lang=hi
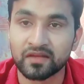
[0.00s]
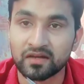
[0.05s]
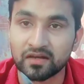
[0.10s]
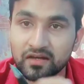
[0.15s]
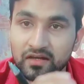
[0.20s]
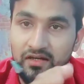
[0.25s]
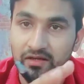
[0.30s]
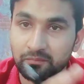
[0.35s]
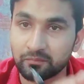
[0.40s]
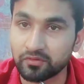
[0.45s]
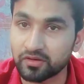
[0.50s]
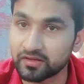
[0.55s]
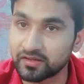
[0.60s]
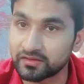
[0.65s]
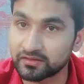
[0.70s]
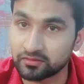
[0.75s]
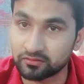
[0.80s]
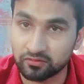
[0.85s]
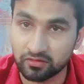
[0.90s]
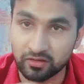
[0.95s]
अगर आप पढ़ रहे
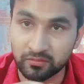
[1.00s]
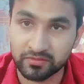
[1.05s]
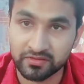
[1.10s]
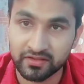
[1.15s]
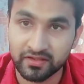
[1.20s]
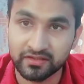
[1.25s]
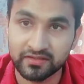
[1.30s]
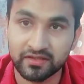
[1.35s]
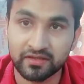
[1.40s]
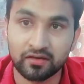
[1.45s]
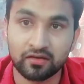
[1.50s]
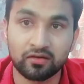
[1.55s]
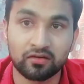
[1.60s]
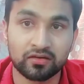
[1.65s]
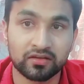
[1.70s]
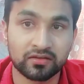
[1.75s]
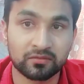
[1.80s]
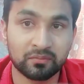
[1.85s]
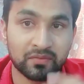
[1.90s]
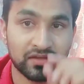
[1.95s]
हैं तो कॉल में चले जाए
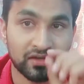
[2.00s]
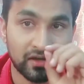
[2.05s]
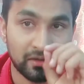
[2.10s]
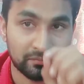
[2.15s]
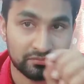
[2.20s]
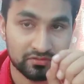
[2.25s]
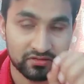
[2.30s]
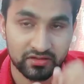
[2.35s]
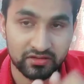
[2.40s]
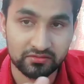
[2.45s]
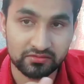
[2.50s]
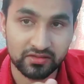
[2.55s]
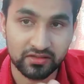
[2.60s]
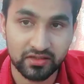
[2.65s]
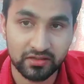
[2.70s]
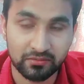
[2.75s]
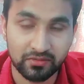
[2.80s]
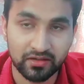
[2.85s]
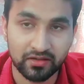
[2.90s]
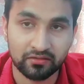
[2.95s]
और एक मैं आपसे न्यूज़
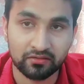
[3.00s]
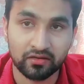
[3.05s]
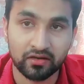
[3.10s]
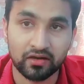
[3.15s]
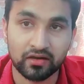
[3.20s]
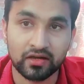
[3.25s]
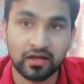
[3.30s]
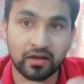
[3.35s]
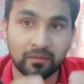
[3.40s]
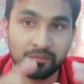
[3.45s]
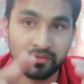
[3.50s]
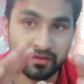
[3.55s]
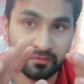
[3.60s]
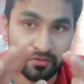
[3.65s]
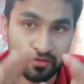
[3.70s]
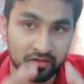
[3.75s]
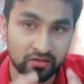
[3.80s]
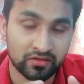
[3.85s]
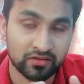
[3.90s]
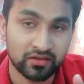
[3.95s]
देने वाला हूँ अगर आप
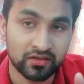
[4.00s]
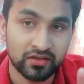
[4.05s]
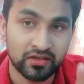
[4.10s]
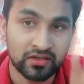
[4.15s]
एमरोल्ड